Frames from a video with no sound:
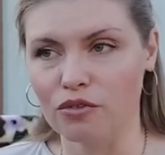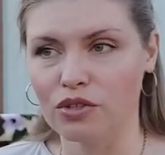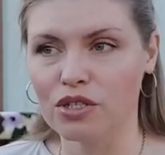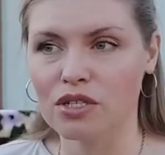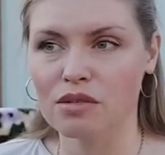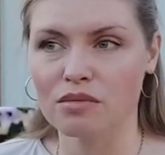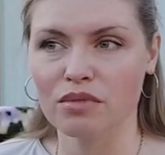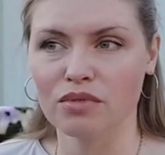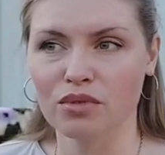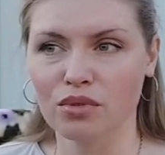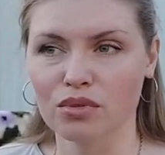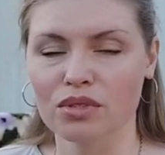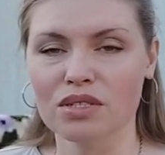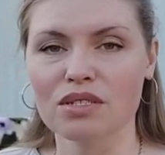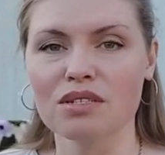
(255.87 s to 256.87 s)
Если мы
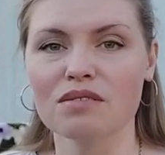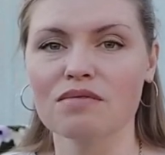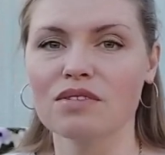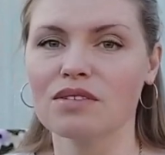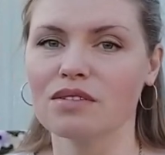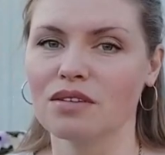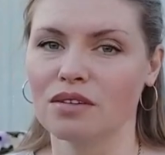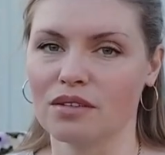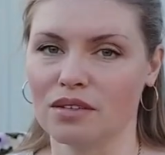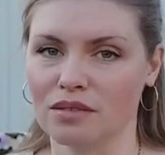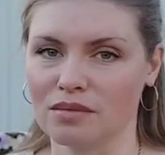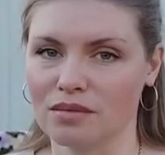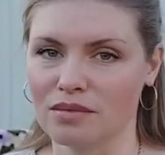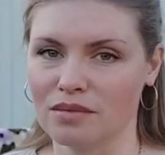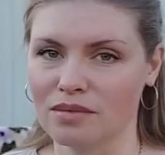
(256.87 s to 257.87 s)
вдруг действительно
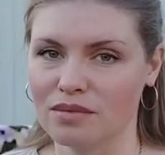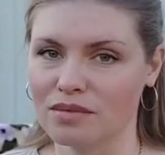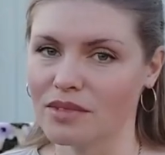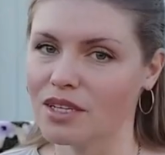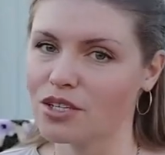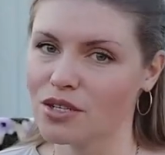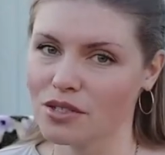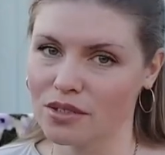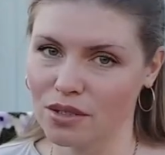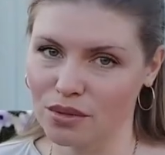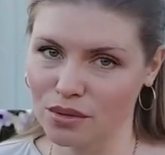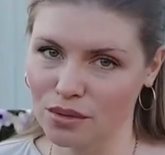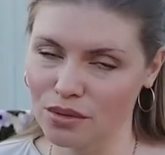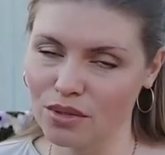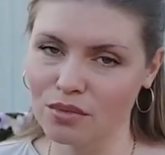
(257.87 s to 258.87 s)
нашли
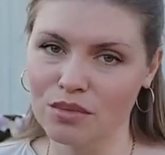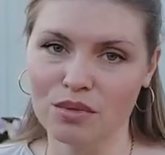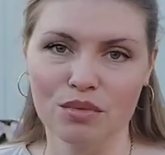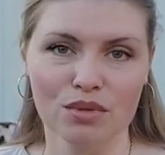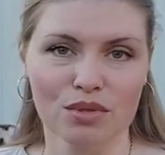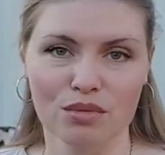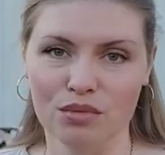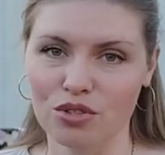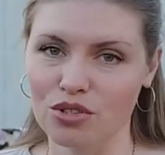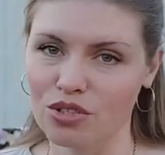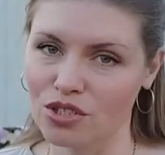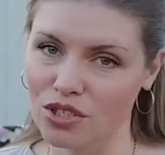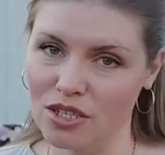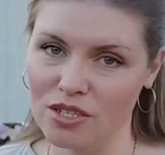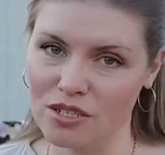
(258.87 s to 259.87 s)
такой корм, мы будем очень
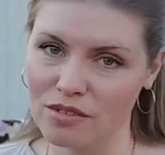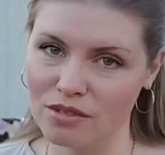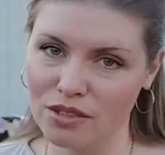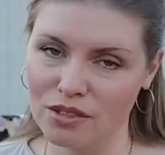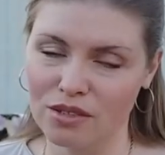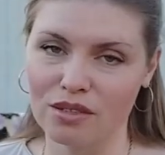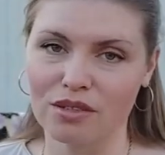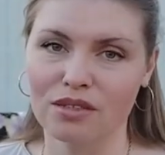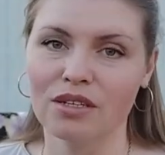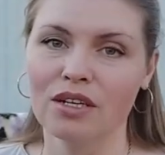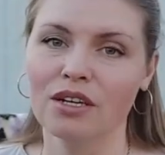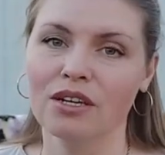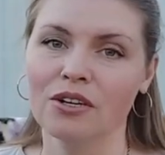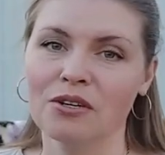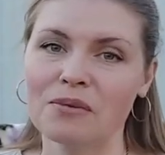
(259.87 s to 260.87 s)
счастливы и
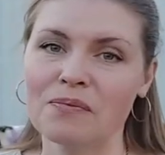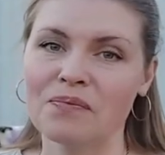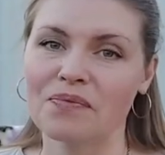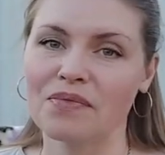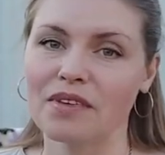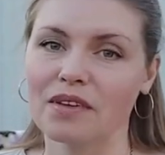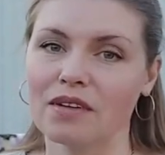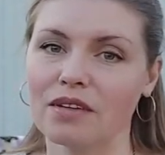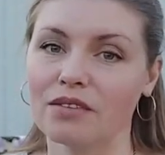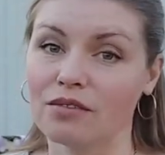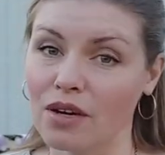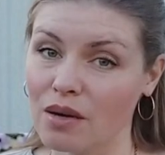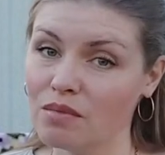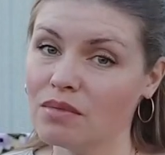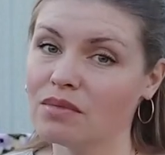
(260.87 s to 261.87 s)

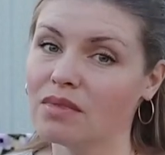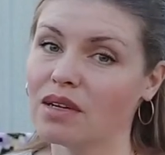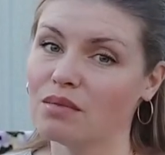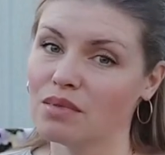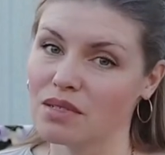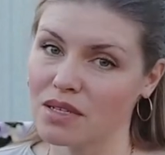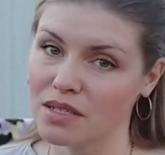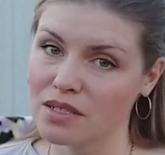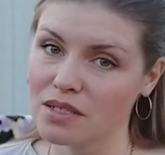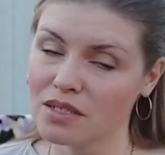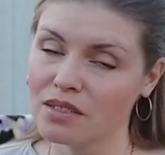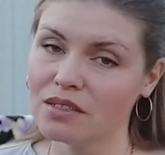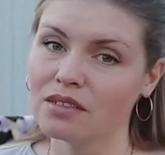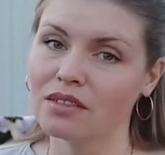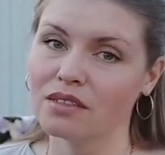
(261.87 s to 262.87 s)
вам
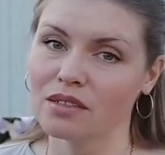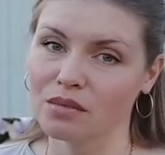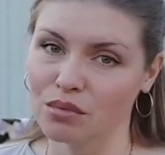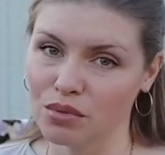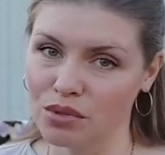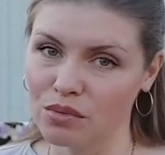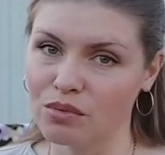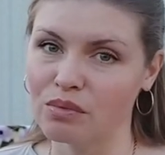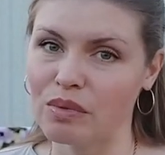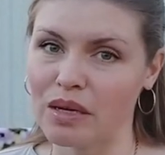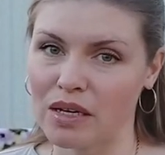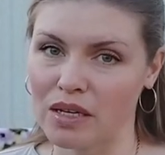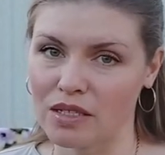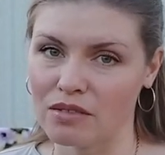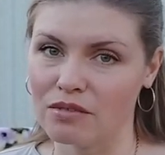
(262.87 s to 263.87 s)
обязательно это будем
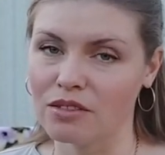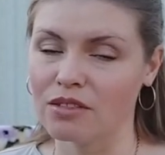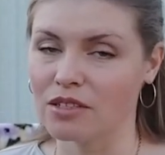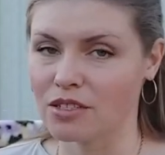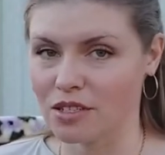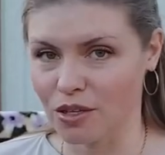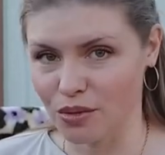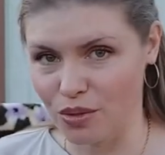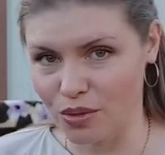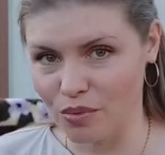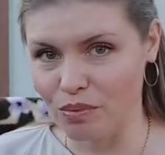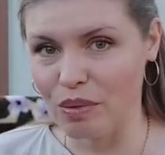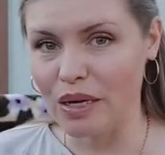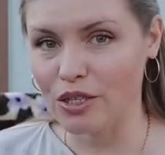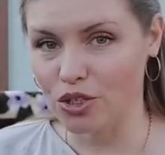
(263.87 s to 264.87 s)
показывать. Наш такой
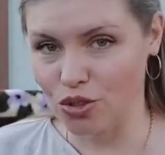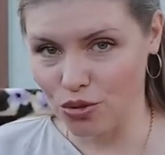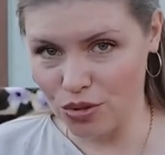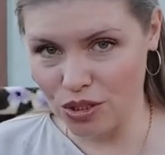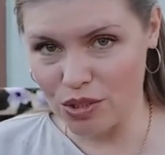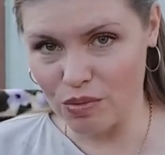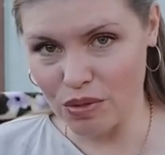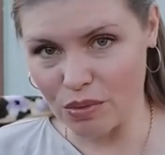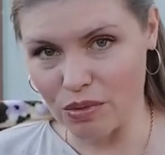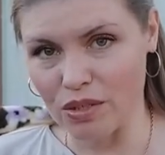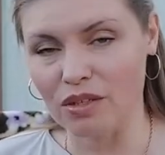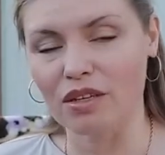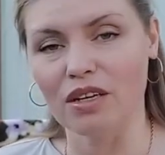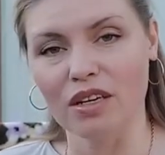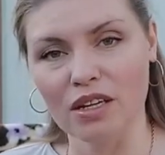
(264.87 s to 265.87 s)
большой
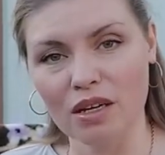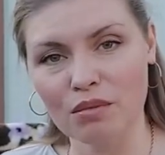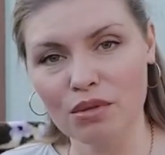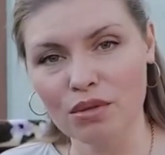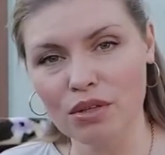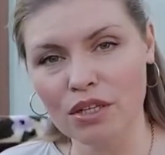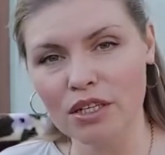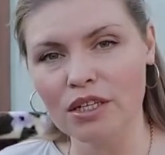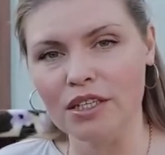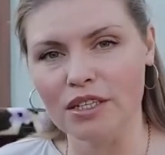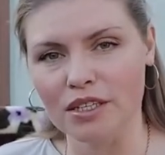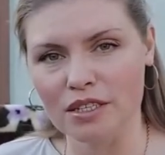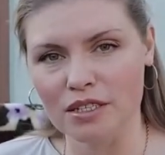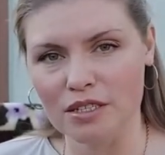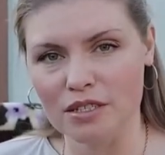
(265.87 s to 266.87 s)
эксперимент и на бройлере,
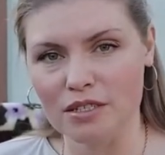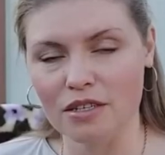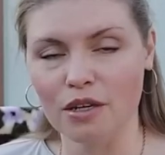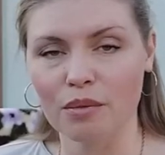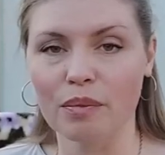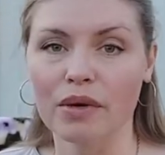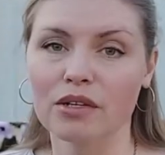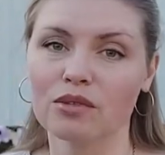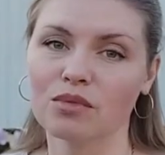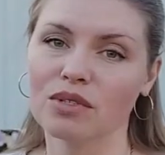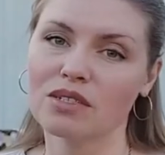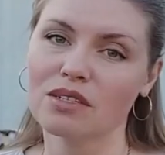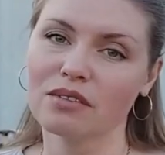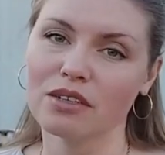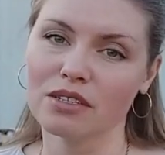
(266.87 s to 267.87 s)
и на индейке. Поэтому
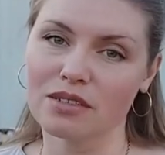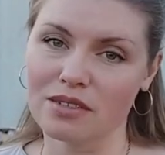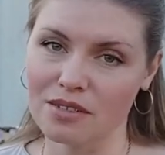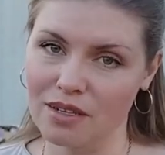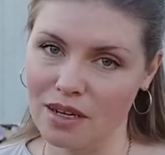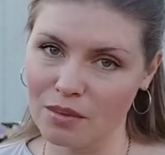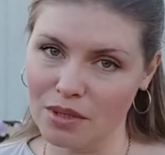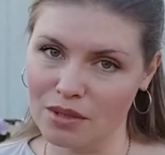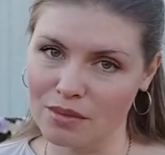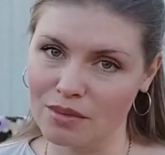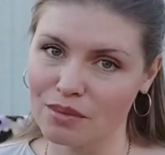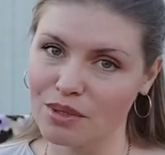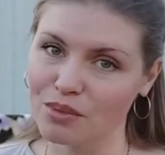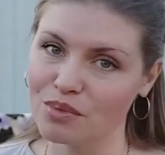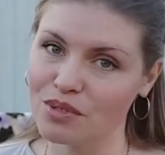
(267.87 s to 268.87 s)
оставайтесь с нами,
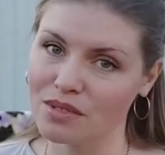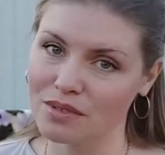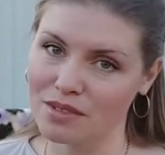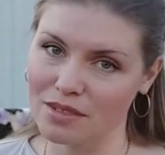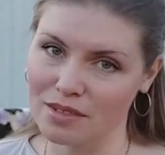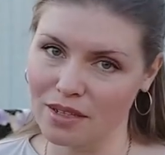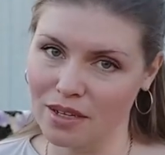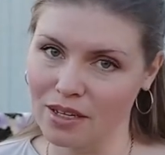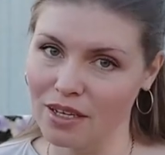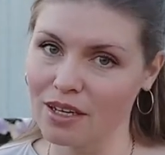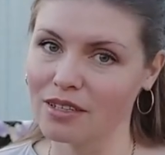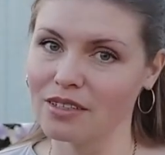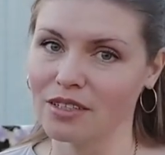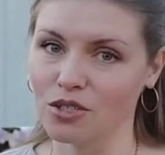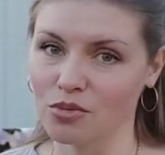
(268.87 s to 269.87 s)
подписывайтесь на канал
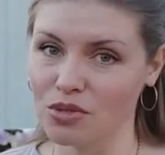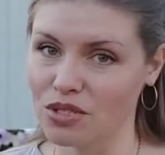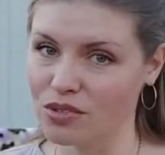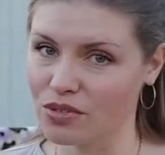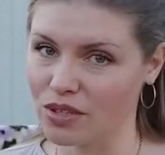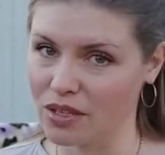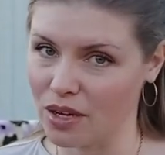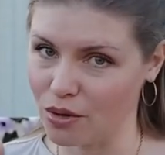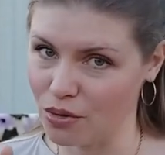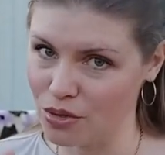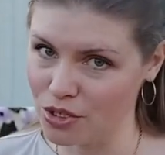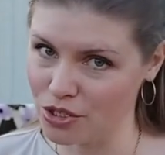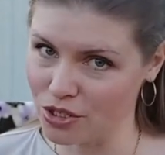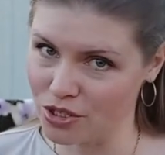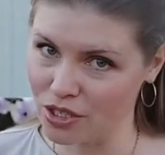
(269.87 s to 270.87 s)
и жмите в
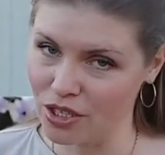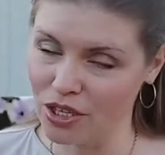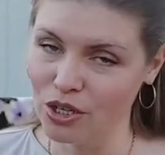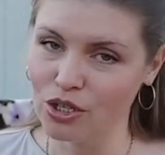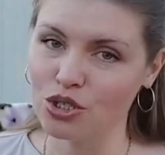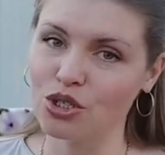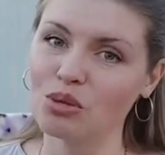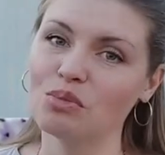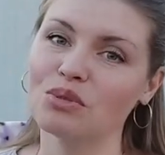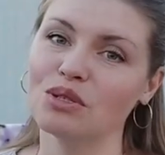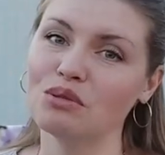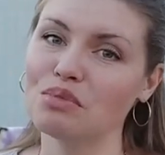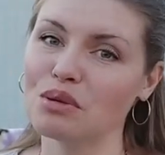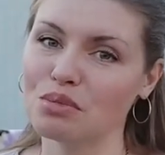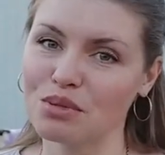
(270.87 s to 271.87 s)
колокольчик, чтобы не
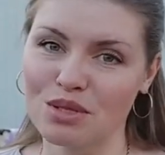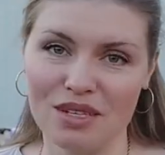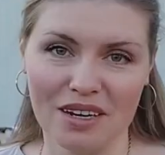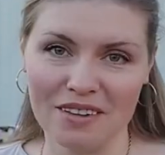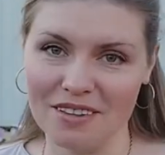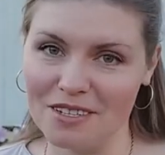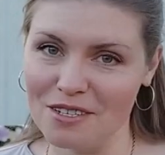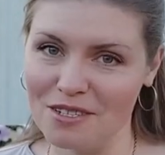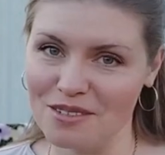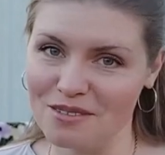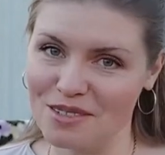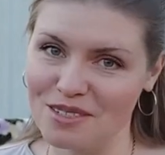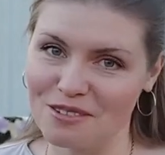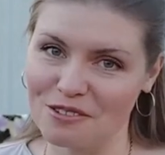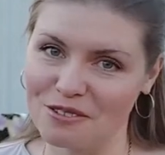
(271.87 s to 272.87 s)
пропускать наши
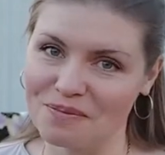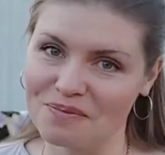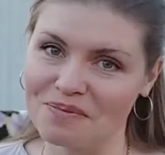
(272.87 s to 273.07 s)
видео.